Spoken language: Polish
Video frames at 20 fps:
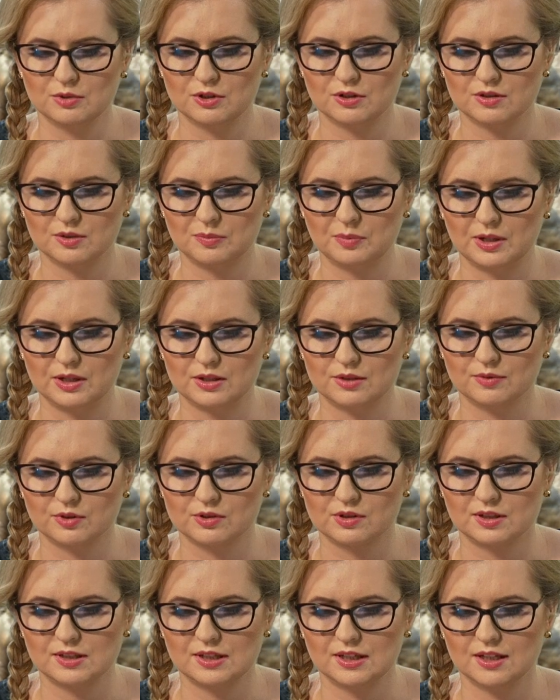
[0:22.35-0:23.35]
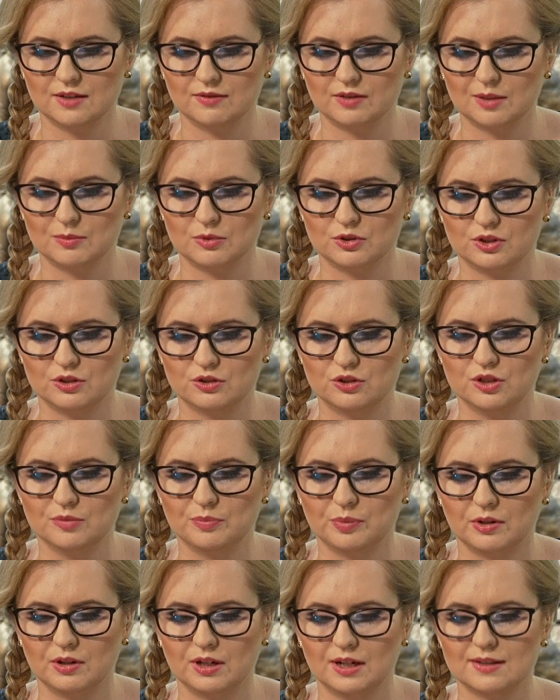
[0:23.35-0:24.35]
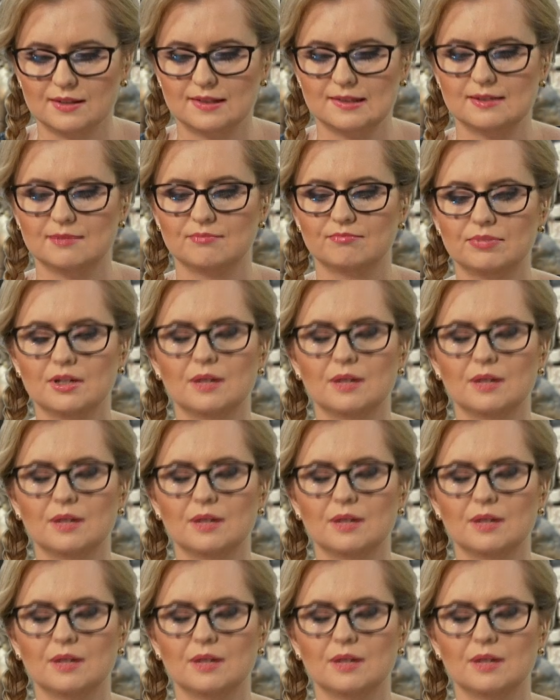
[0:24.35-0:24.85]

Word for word: drodzy Państwo, zastanawiamy się, czy Polacy